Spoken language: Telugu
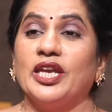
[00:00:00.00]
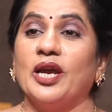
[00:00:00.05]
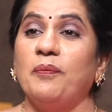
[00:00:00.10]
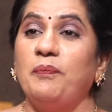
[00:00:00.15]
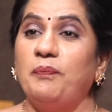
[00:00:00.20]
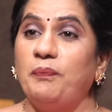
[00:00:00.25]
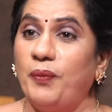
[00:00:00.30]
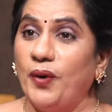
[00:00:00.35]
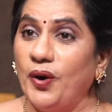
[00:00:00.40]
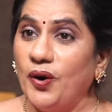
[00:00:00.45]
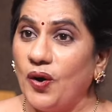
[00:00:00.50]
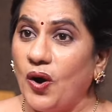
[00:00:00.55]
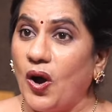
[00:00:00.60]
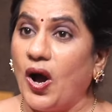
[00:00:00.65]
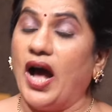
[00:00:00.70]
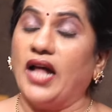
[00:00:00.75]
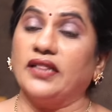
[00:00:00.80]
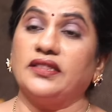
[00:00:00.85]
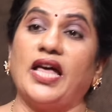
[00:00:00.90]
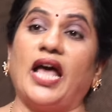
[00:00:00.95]
ఎప్పుడో
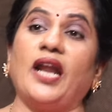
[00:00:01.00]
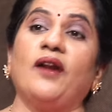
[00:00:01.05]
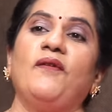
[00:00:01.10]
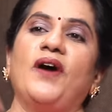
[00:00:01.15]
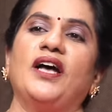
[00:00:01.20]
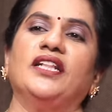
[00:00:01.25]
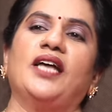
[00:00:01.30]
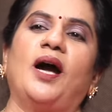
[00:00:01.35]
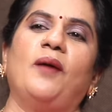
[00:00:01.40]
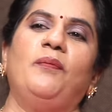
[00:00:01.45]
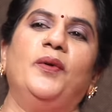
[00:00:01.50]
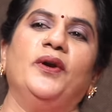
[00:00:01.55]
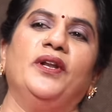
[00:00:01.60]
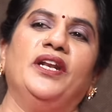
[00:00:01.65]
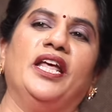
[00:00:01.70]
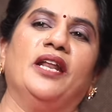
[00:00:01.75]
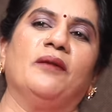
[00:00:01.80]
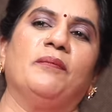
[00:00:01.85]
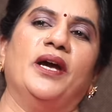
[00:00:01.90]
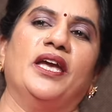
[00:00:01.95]
తర్వాత అప్పుడు
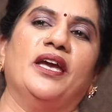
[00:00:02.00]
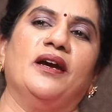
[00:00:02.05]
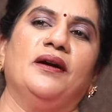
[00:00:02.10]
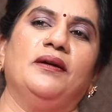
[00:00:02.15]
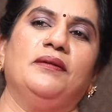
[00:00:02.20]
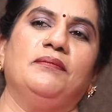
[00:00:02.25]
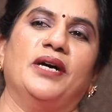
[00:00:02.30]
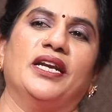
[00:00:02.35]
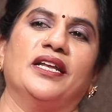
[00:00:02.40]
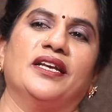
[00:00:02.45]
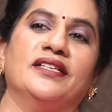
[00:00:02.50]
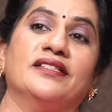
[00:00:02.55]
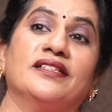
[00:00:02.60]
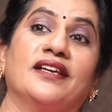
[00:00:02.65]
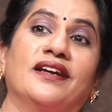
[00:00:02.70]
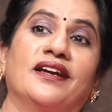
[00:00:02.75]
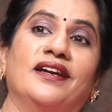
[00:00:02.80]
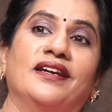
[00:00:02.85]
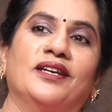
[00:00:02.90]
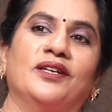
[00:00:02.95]
నిర్భయ మనకి
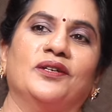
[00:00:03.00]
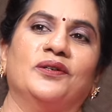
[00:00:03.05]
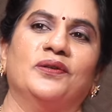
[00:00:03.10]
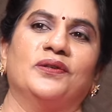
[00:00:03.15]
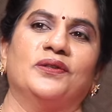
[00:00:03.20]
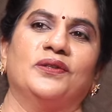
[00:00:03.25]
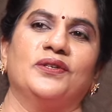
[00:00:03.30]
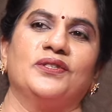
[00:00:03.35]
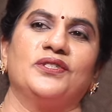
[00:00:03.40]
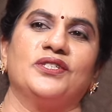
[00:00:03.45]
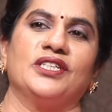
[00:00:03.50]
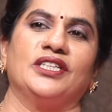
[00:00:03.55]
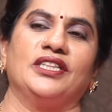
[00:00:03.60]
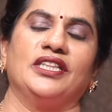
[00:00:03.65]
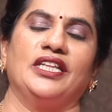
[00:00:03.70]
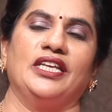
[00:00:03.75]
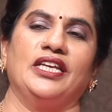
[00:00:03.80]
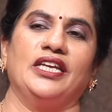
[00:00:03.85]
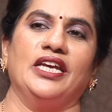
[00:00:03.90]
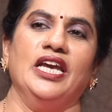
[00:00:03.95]
సంఘటన
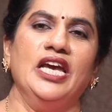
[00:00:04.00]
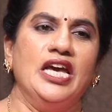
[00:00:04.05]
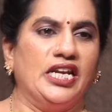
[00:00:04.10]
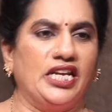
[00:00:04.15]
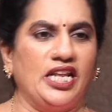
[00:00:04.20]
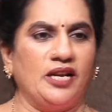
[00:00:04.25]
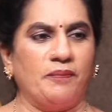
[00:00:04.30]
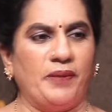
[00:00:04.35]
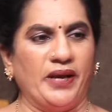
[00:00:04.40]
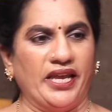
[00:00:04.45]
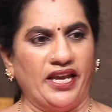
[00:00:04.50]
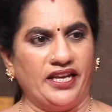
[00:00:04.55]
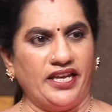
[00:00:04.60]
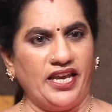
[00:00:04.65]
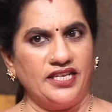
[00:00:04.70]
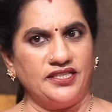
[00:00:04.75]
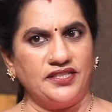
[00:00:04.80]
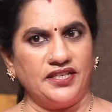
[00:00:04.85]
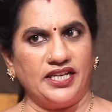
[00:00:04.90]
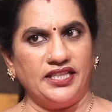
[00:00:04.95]
గుర్తొచ్చింది నిర్భయ
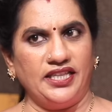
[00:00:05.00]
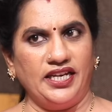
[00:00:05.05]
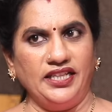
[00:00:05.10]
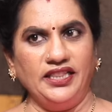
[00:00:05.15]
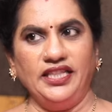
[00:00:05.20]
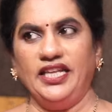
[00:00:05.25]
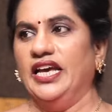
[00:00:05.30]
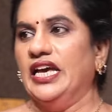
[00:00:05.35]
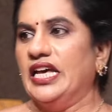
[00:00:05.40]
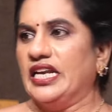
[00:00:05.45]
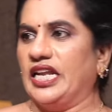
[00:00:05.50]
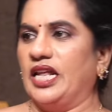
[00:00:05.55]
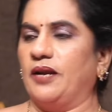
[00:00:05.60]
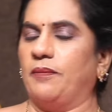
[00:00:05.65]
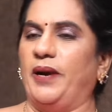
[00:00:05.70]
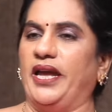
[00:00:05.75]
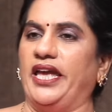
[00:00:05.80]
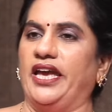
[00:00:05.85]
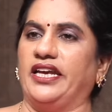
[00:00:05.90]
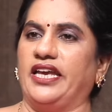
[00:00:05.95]
కేసు కదిలింది
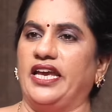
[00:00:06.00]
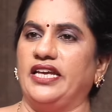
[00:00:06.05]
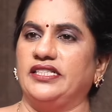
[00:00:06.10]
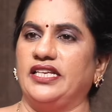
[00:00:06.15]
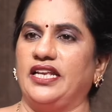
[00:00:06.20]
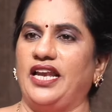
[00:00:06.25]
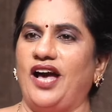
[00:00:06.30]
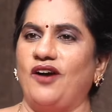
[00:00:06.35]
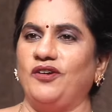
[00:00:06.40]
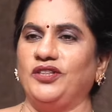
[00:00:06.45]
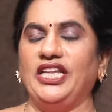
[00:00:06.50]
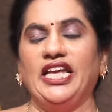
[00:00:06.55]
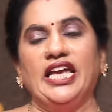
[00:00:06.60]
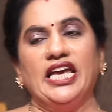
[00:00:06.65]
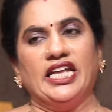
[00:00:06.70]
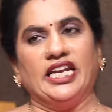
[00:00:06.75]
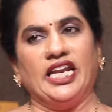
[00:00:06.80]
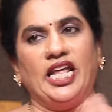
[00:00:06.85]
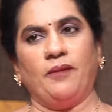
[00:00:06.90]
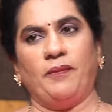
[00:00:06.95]
నిర్భయ కేసు ఇలా ఉంది
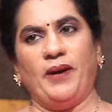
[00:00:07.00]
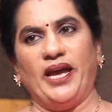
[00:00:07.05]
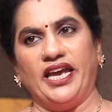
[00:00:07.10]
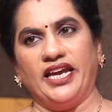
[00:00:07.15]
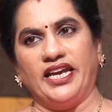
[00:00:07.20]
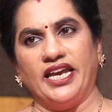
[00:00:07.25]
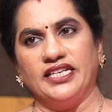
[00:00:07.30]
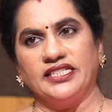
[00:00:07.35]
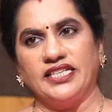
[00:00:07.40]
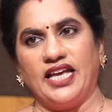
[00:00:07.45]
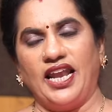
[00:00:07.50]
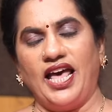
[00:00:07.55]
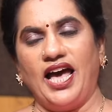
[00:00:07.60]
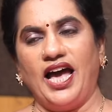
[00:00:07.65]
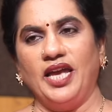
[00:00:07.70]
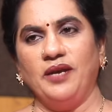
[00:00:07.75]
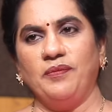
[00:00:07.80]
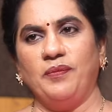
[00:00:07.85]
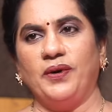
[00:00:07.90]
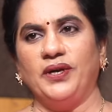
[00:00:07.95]
నిర్భయ కేసు అలా
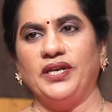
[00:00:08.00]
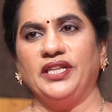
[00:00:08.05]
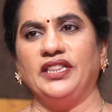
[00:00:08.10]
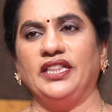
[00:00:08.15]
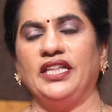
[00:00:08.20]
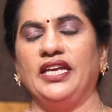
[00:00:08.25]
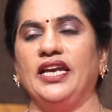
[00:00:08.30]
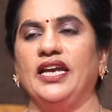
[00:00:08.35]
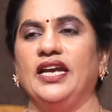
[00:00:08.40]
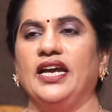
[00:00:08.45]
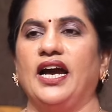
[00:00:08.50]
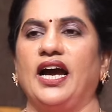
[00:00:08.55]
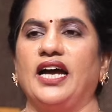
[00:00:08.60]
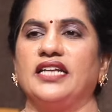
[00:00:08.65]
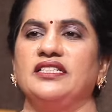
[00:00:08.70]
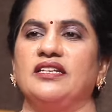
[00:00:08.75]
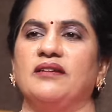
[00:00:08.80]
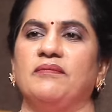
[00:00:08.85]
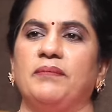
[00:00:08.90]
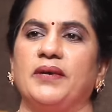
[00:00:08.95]
అయిపోయింది
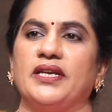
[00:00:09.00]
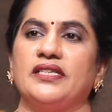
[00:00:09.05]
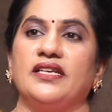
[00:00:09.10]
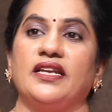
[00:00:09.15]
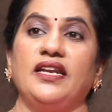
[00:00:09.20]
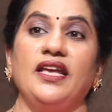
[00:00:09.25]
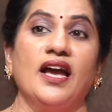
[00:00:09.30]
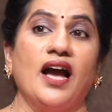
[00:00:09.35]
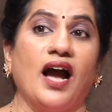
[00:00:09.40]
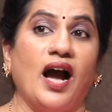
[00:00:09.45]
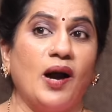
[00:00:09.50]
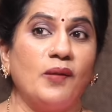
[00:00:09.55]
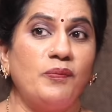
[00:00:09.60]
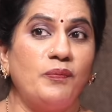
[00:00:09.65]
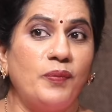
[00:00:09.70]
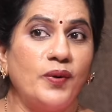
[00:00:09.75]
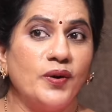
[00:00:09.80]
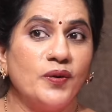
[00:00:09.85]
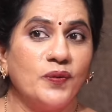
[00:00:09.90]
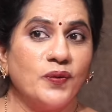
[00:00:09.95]
అని చెప్పేసి అని
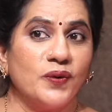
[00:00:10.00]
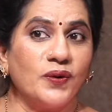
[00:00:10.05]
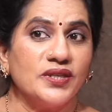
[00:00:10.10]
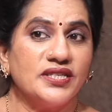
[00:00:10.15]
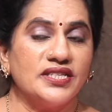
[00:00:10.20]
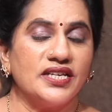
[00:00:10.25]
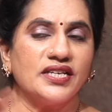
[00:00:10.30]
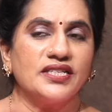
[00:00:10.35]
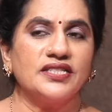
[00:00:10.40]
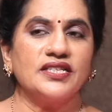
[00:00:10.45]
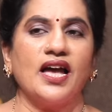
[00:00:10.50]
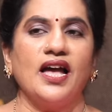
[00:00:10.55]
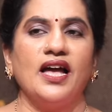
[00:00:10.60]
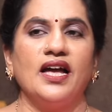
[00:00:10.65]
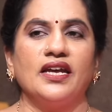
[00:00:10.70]
అప్పుడు ఉరి శిక్ష